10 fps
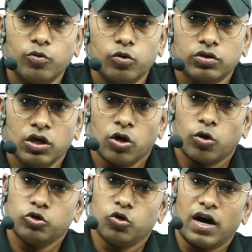बोस
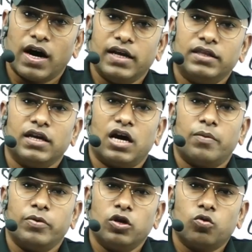और जो हारे थे यहाँ
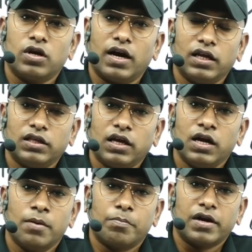पे ये कौन हारे थे
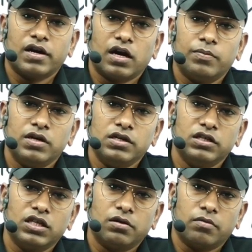पट्टा भी
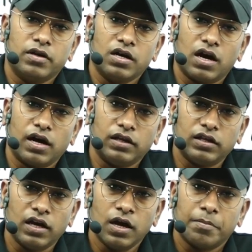सीतारमैया हारे
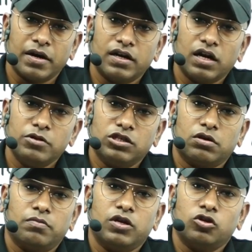थे पट्टा भी
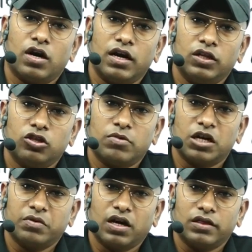सीतारमैया जो हारे थे तो
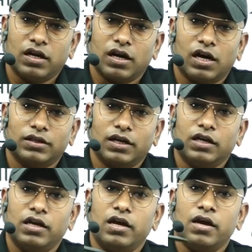महात्मा गांधी ने कहा था कि
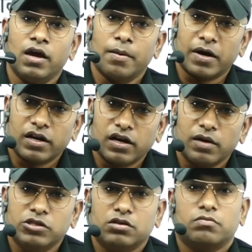ये पट्टा
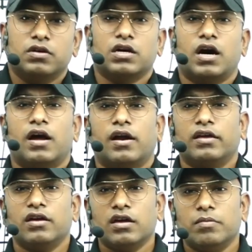भी सीतारमैया की हार नहीं
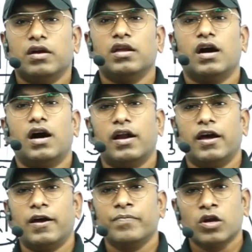है ये मेरी हार
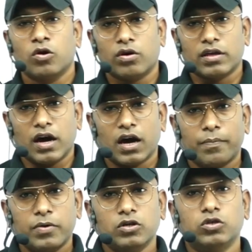है और यहाँ
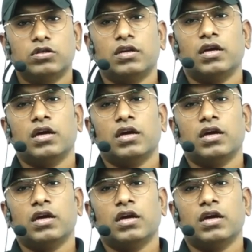पे जिसने